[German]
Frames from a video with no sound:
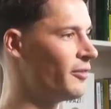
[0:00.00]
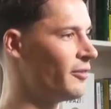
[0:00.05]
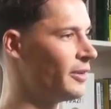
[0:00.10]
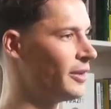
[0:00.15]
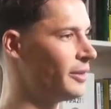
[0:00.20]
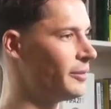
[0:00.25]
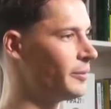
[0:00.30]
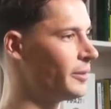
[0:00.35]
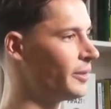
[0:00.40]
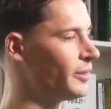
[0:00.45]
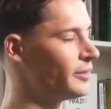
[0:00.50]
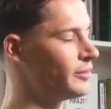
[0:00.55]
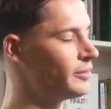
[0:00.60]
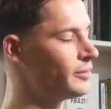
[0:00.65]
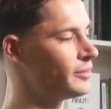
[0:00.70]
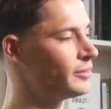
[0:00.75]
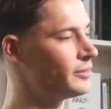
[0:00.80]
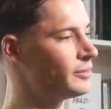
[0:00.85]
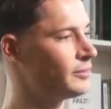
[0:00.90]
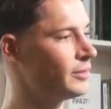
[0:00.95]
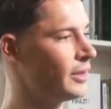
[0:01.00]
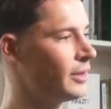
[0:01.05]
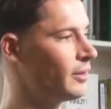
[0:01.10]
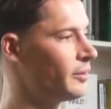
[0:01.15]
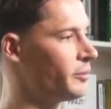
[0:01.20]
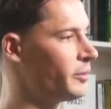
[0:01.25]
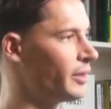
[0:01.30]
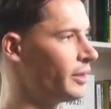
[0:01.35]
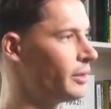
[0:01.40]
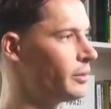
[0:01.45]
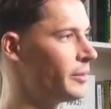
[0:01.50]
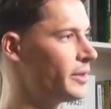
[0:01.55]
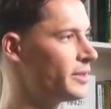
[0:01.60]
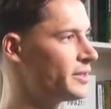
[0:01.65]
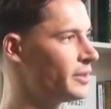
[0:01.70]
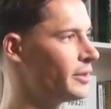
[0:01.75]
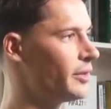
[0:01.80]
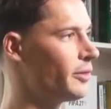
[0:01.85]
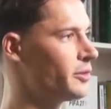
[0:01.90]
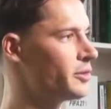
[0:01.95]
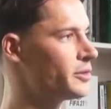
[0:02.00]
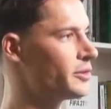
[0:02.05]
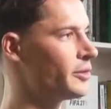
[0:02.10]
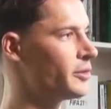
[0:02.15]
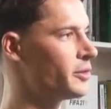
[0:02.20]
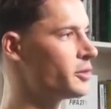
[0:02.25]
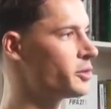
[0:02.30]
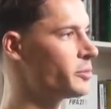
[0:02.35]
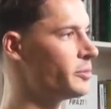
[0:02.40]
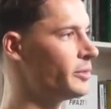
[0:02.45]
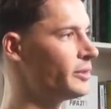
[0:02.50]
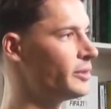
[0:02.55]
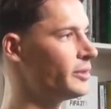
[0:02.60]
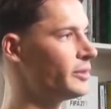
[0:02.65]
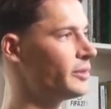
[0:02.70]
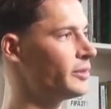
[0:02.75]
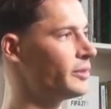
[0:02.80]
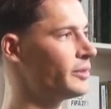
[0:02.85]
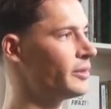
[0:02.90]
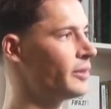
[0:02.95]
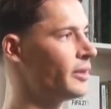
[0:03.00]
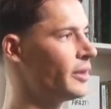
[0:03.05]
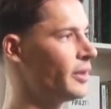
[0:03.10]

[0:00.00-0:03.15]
wenn man ja, im regelmäßigen Austausch mit den,